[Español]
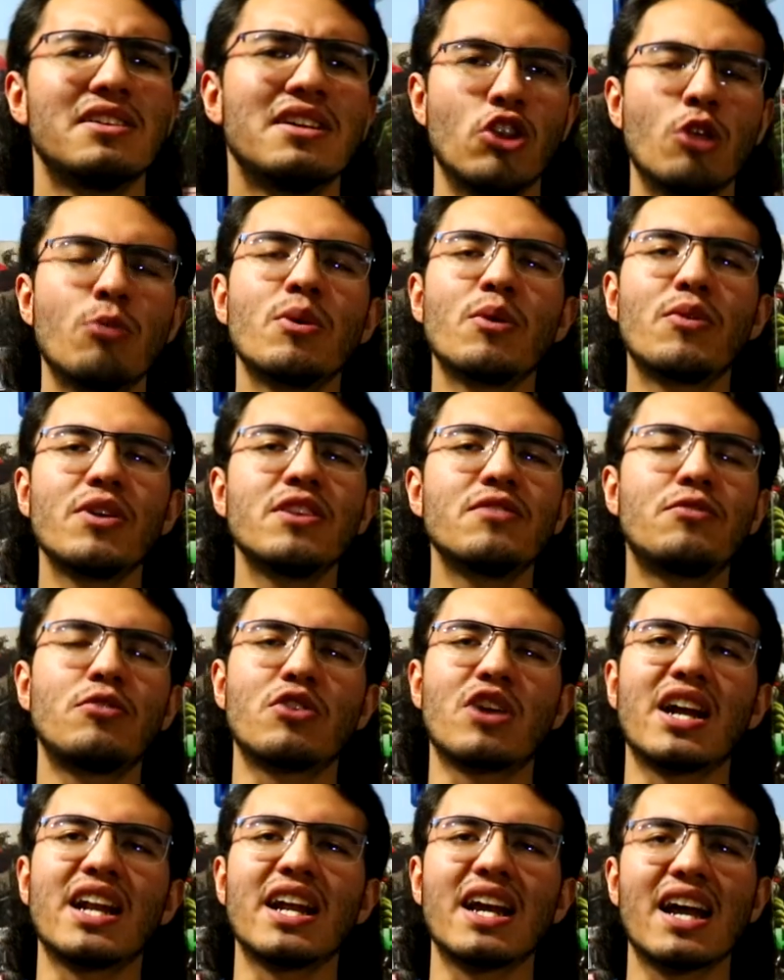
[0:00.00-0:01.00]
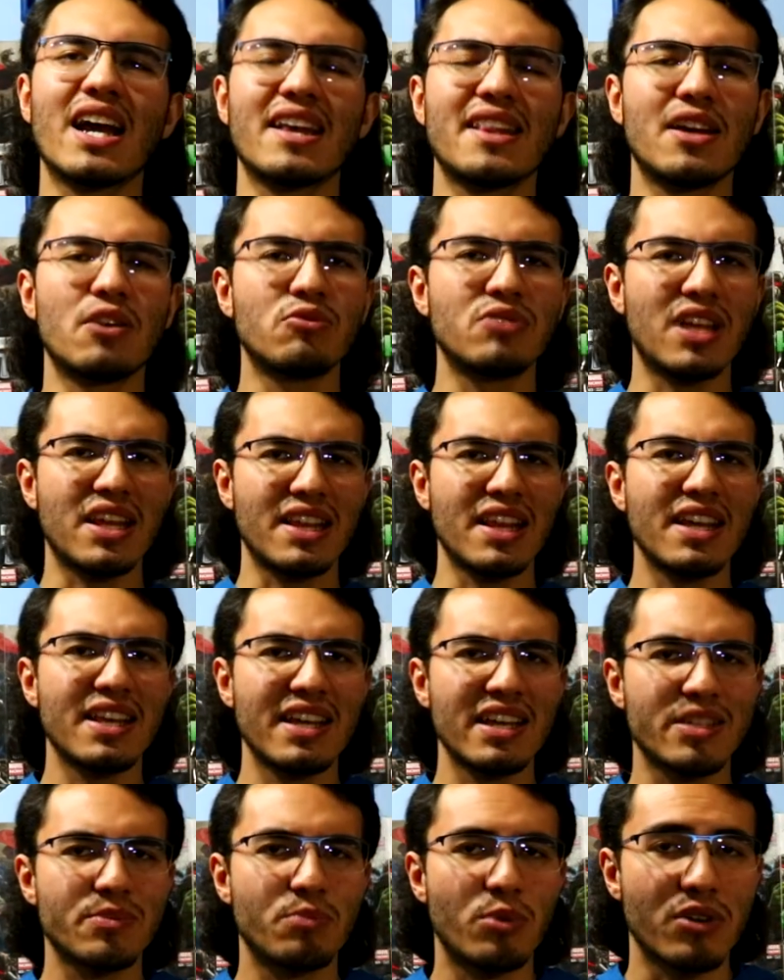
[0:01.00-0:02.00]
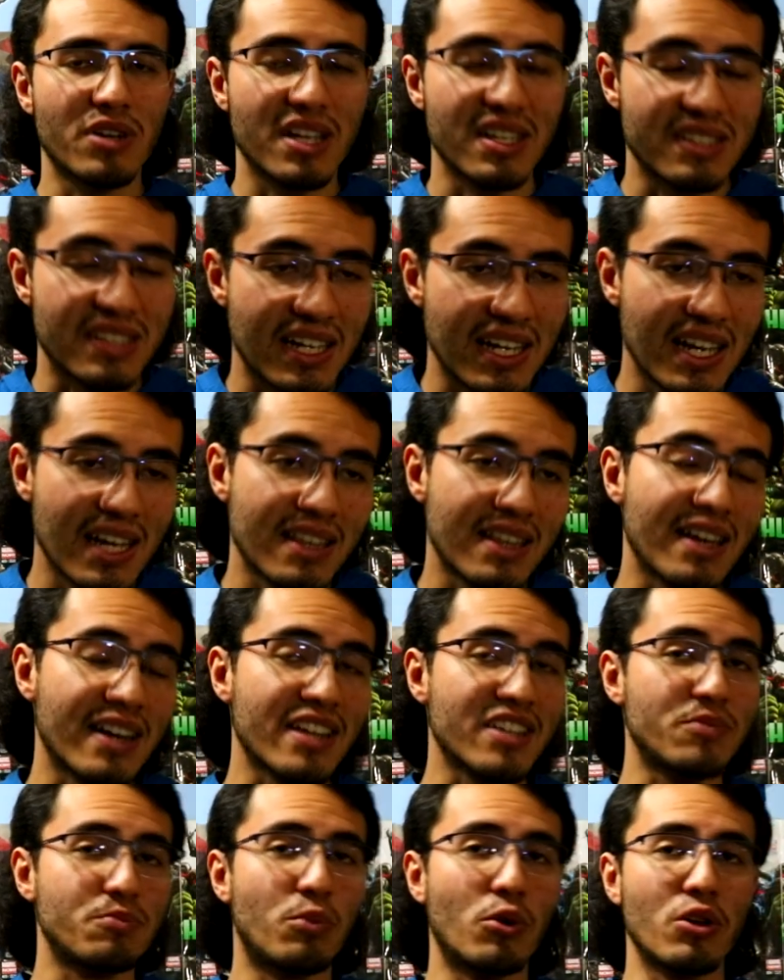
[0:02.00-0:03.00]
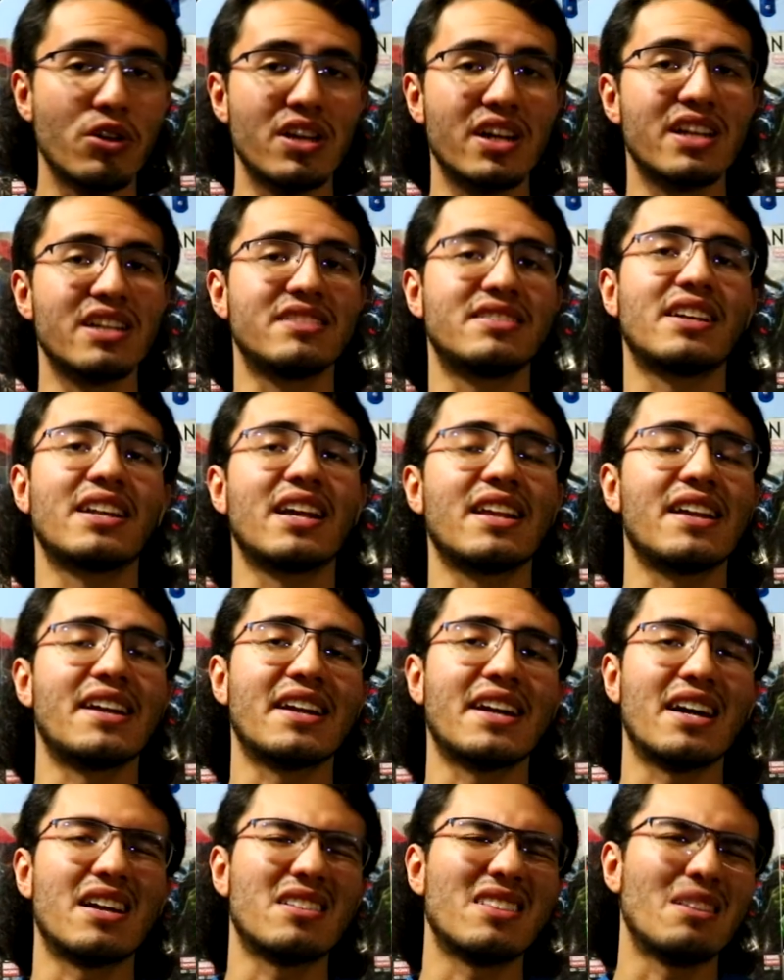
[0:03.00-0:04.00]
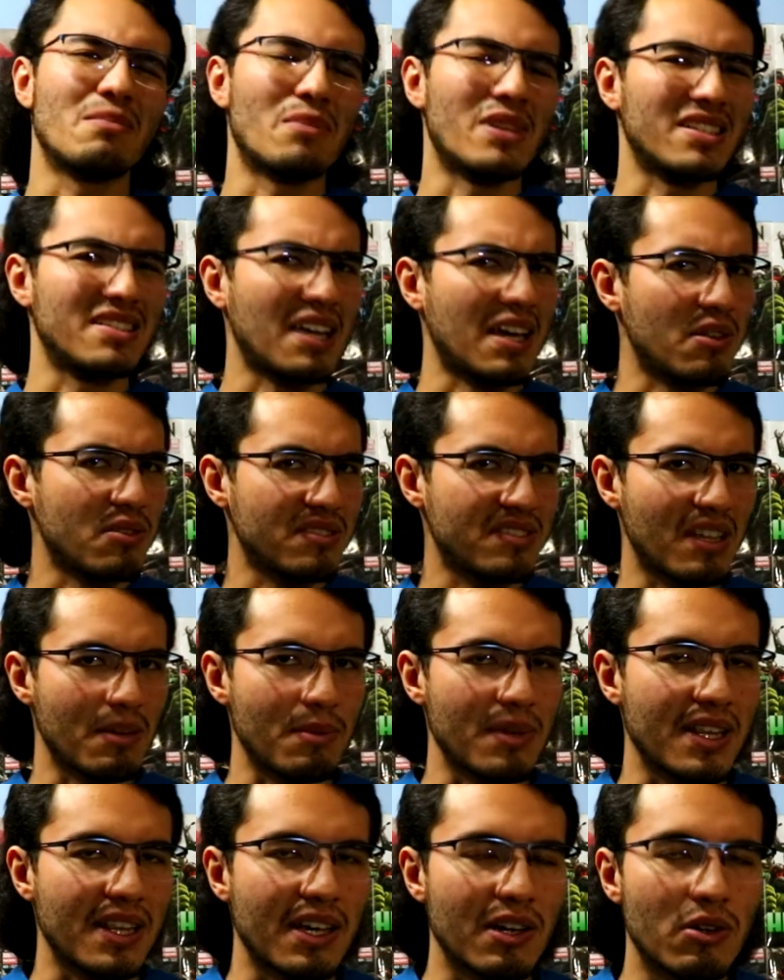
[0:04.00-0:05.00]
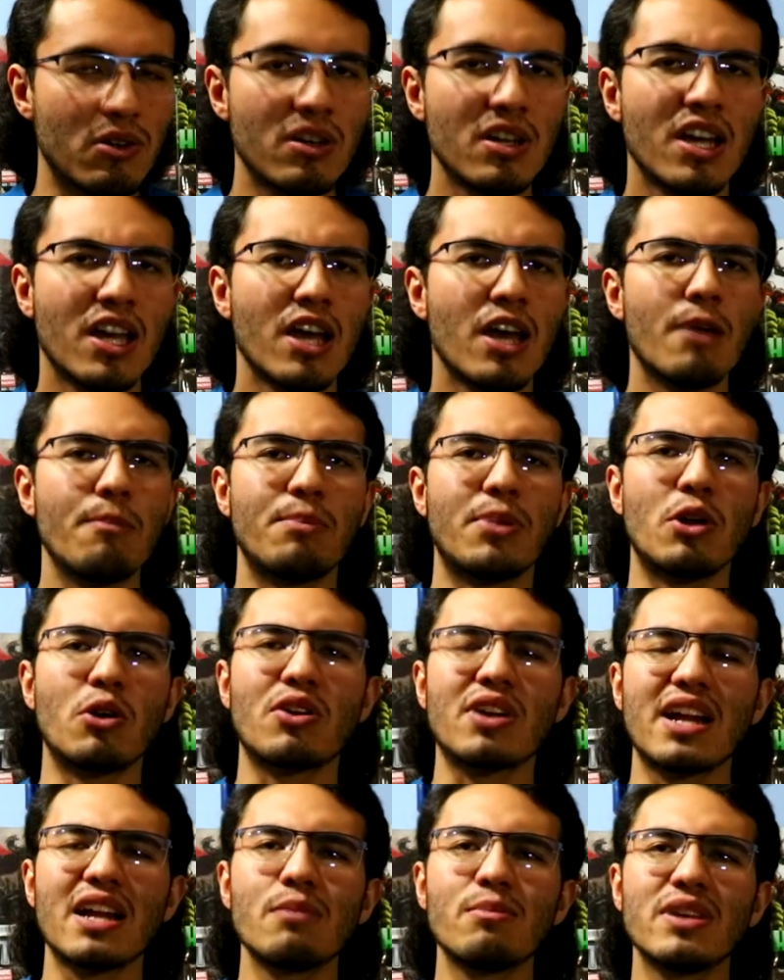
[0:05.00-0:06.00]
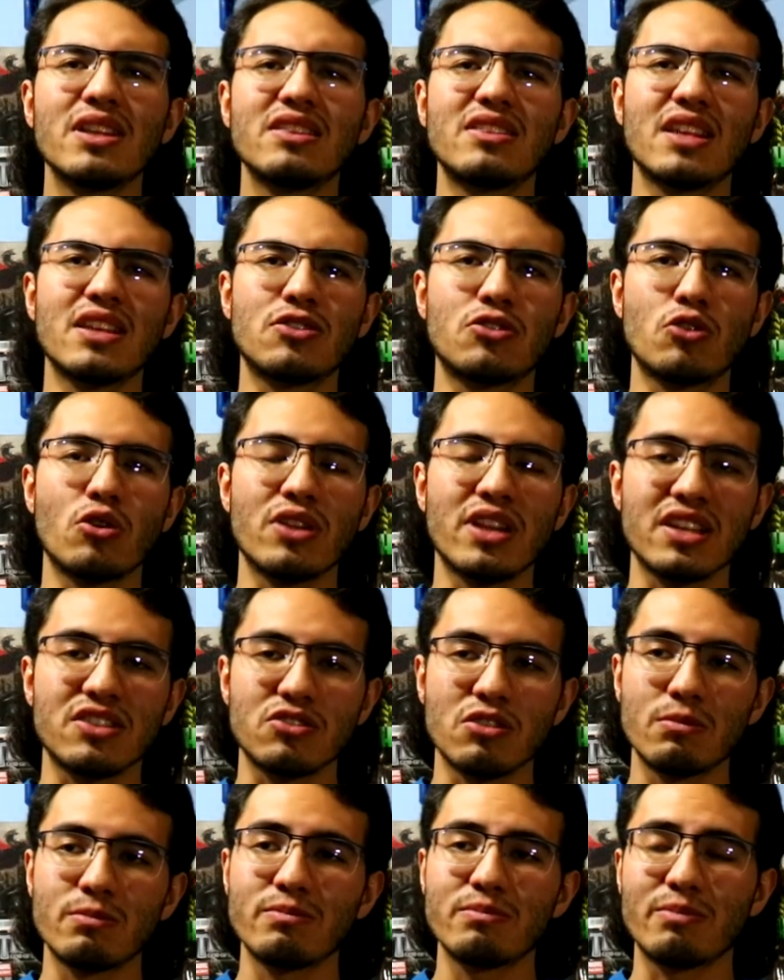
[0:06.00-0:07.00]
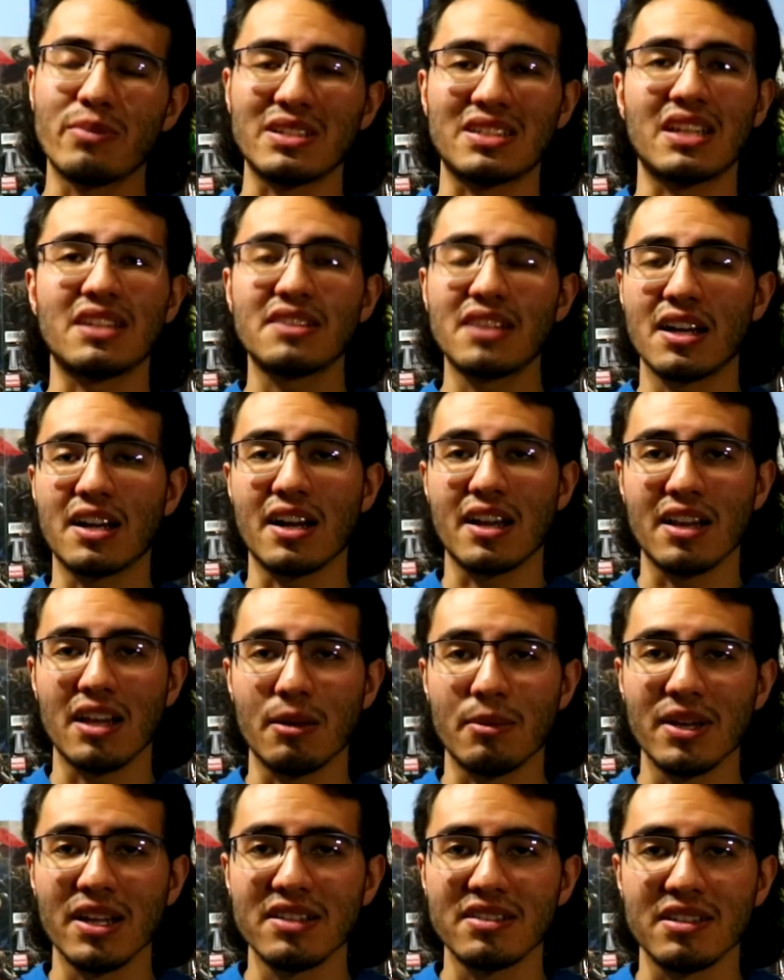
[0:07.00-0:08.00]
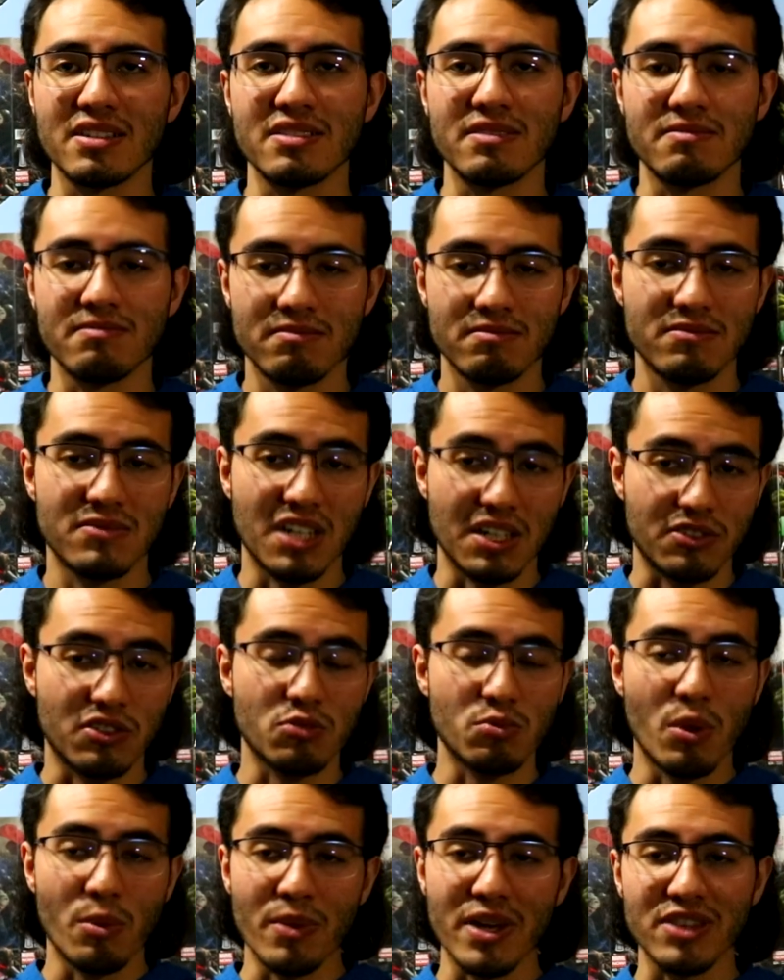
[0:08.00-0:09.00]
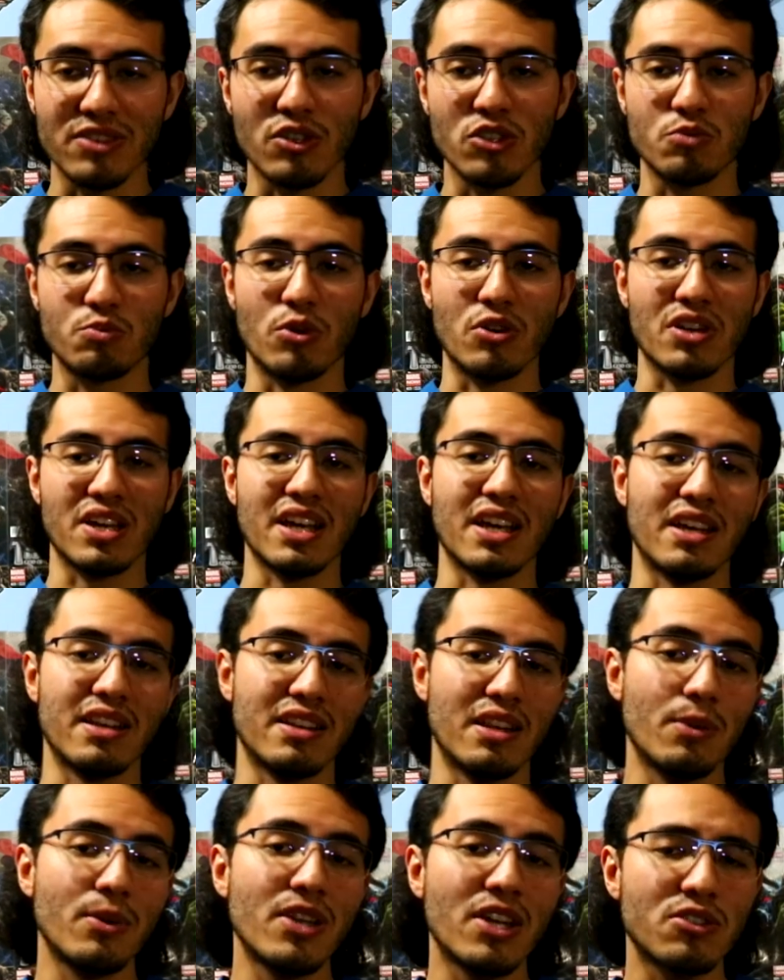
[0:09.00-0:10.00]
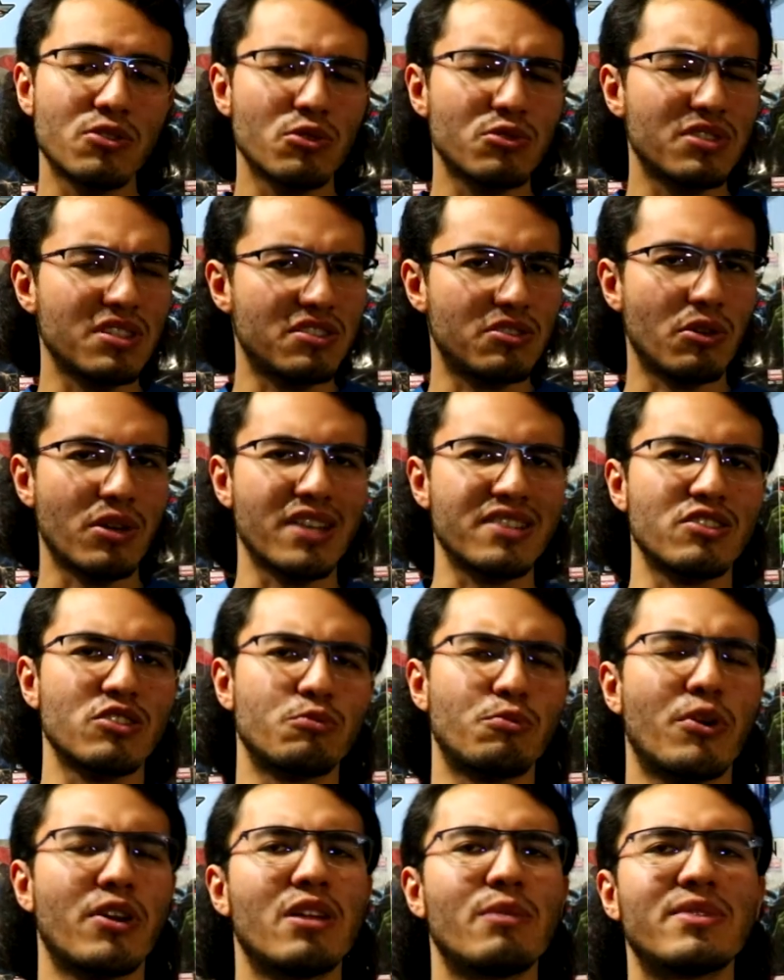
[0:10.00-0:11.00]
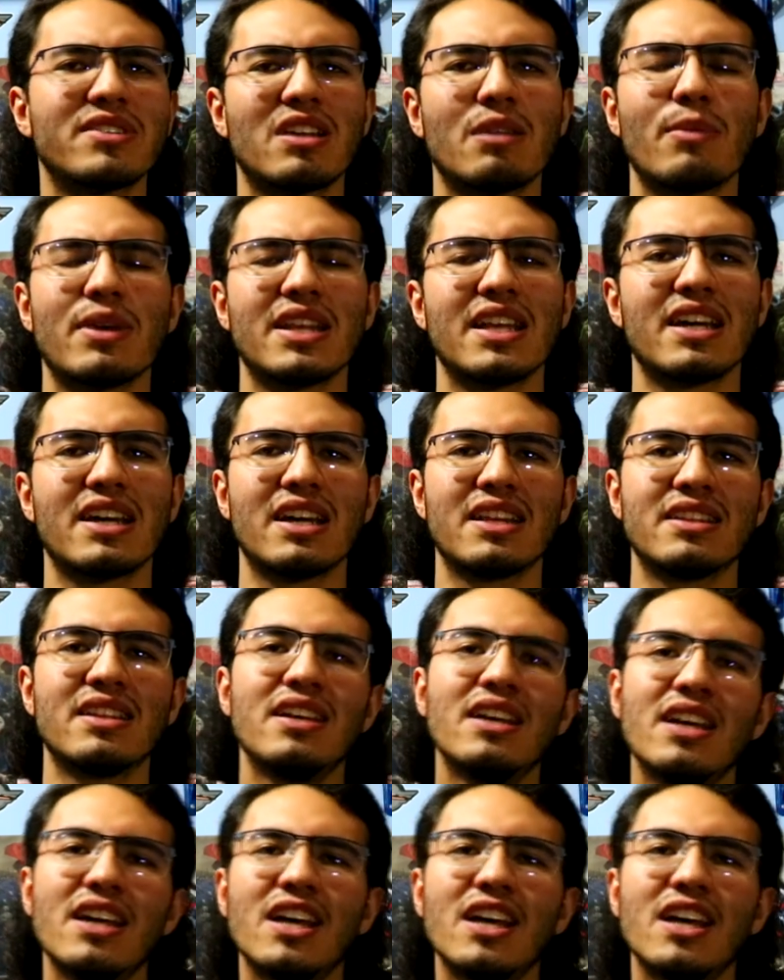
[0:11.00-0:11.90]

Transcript: No me voy a enfocar en cada una de ellas porque sería dar spoiler y sería alargar demasiado este video, pero realmente todas son bastante agradables en ciertos momentos porque debido a sus historias y los problemas que manejan